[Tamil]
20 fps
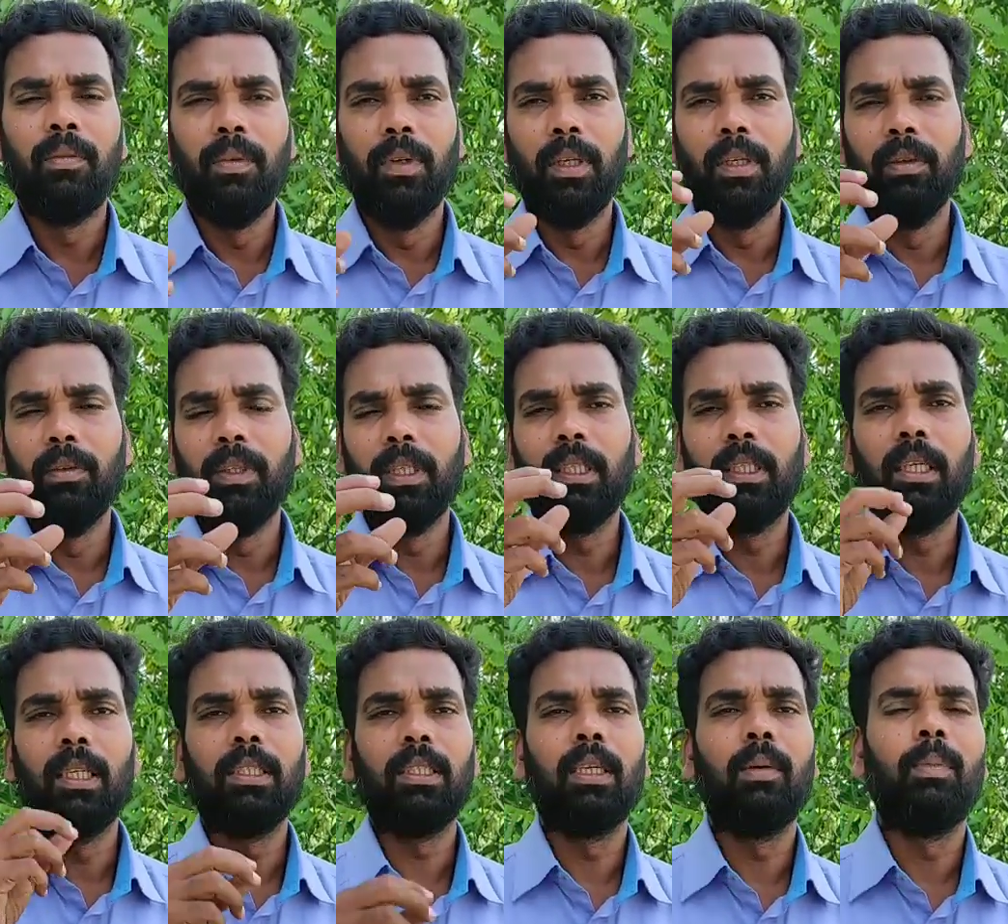வெறும்
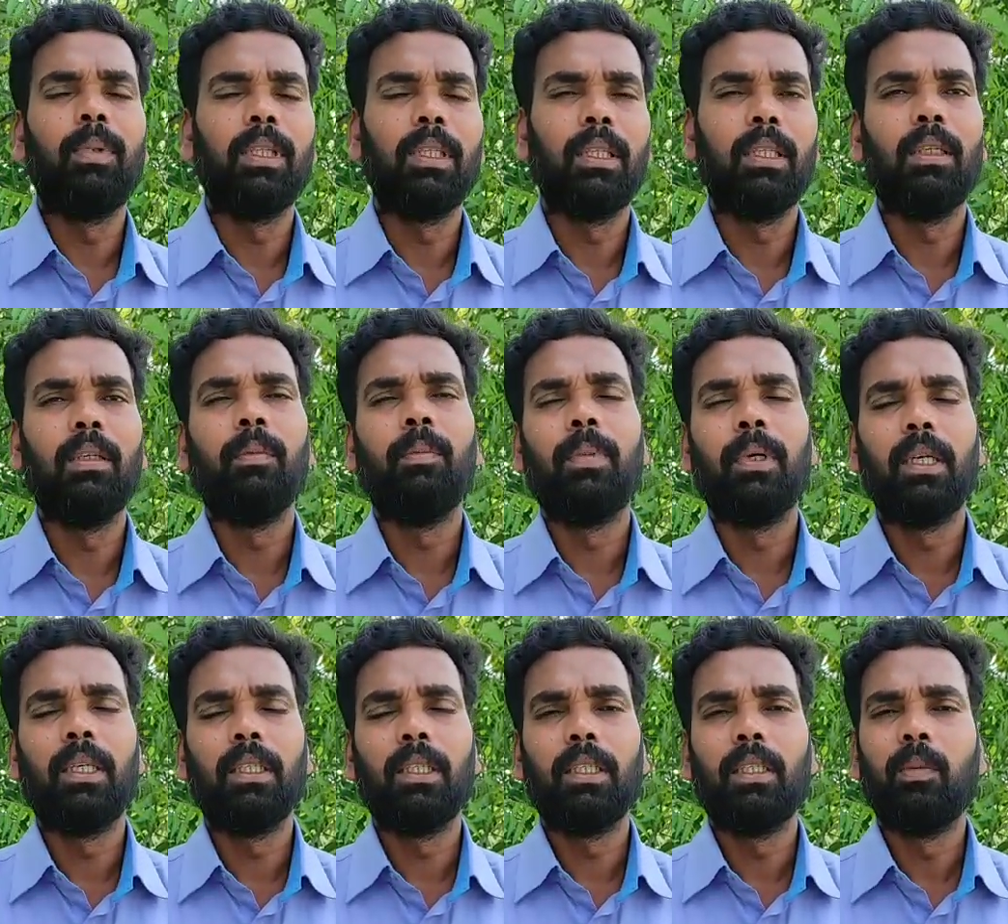வயிற்றில் சாப்பிட்றதுக்கு
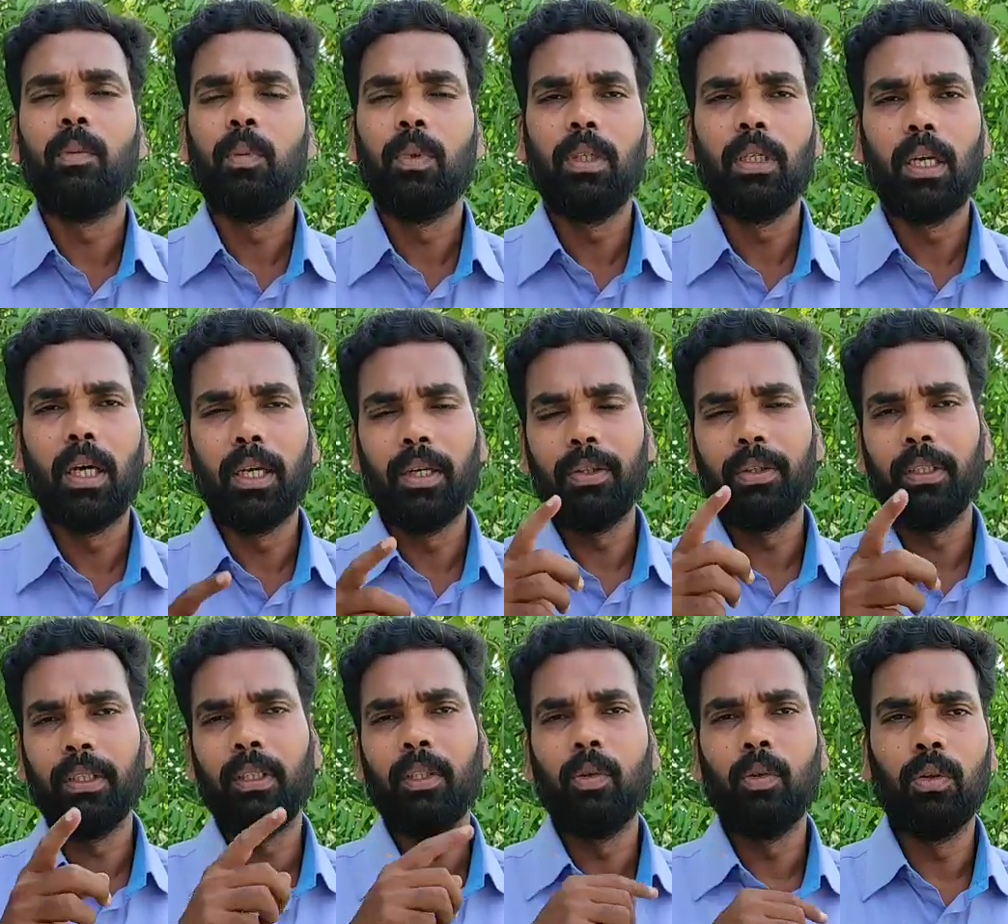பாருங்கள் ரொம்ப
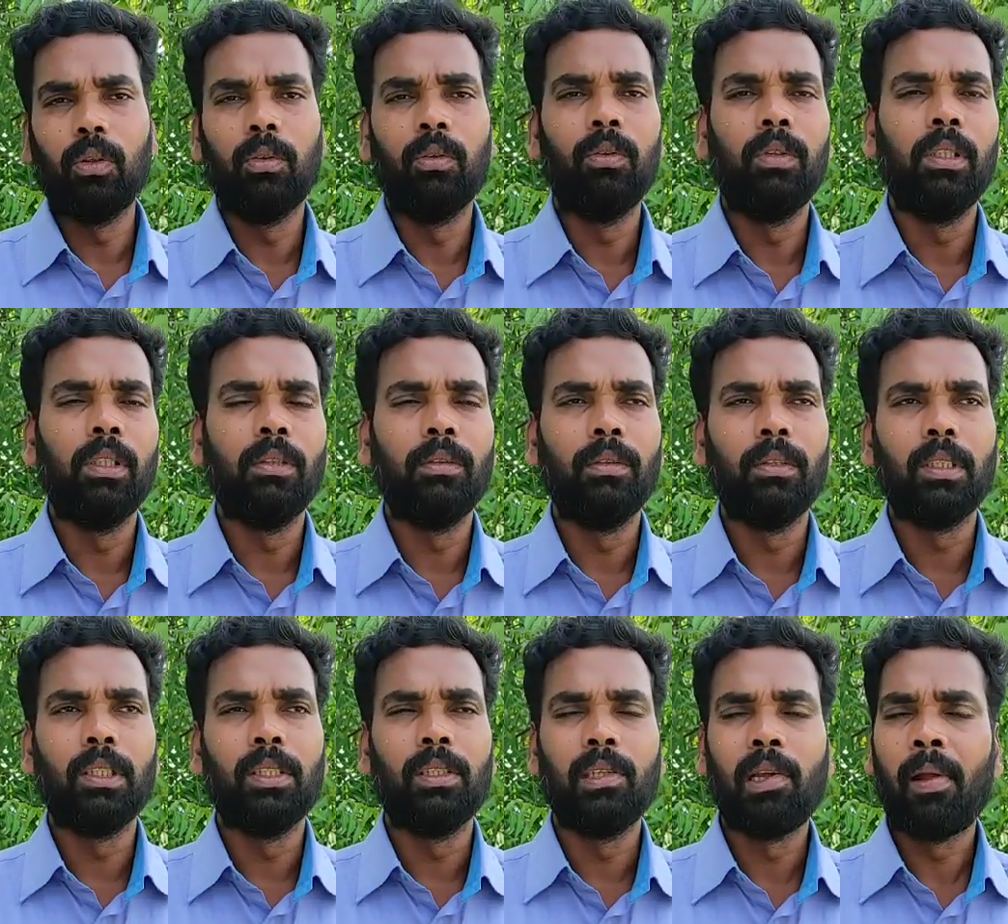ஆரோக்கியத்தை கொடுக்கக்கூடிய
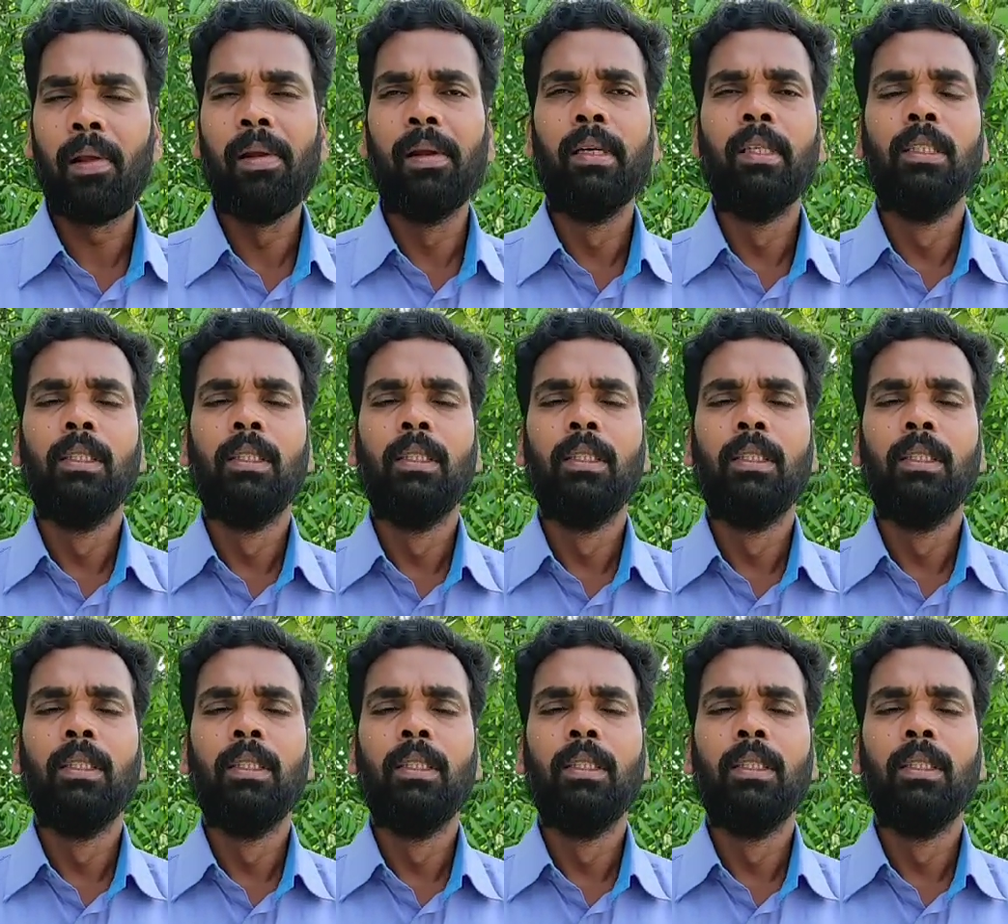விஷயந்தான்